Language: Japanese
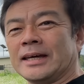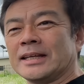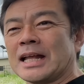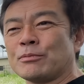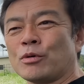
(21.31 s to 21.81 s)
え
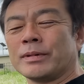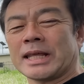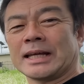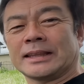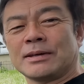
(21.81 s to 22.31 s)
何もまだ
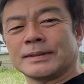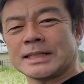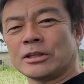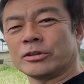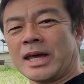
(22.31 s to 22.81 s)
やっていま
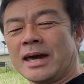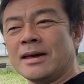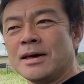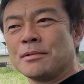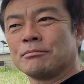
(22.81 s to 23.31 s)
せんので
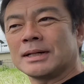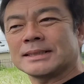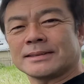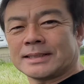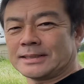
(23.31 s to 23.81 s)
まず
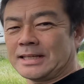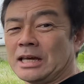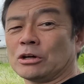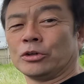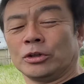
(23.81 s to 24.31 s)
はです
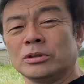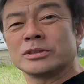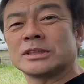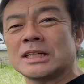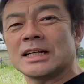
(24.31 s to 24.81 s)
ねこの
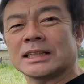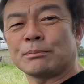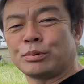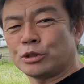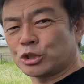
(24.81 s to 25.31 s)
新型
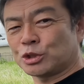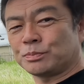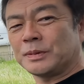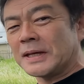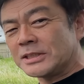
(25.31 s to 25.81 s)
プリウス
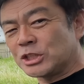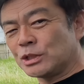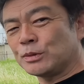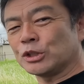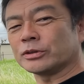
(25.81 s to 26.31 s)

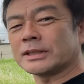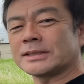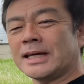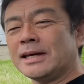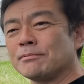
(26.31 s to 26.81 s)
PHEV のです
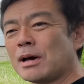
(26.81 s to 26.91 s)
ね、